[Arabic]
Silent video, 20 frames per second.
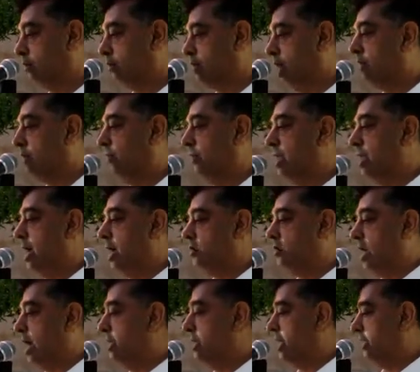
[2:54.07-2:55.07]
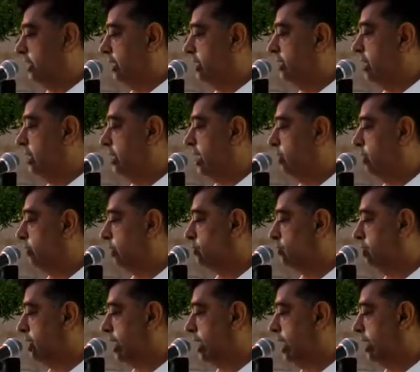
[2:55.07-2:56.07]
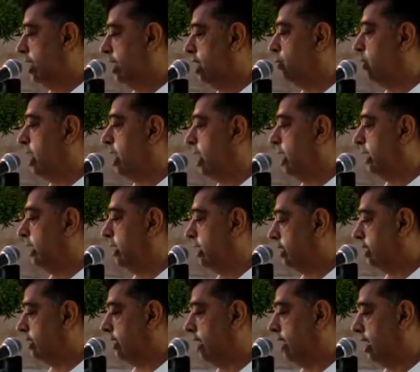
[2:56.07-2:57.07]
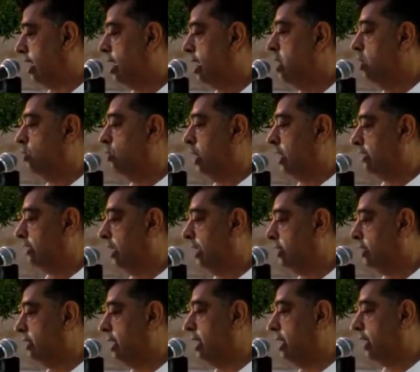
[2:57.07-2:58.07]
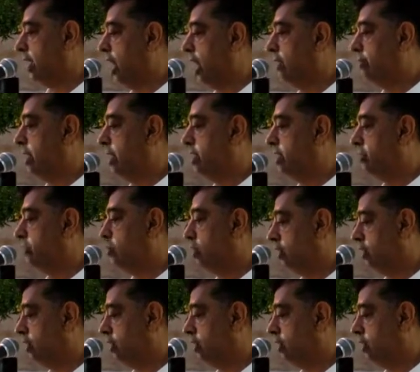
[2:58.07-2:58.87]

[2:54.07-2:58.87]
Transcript: واكفنا شأن ديننا ودنيانا وآخرتنا وارزقنا قلبا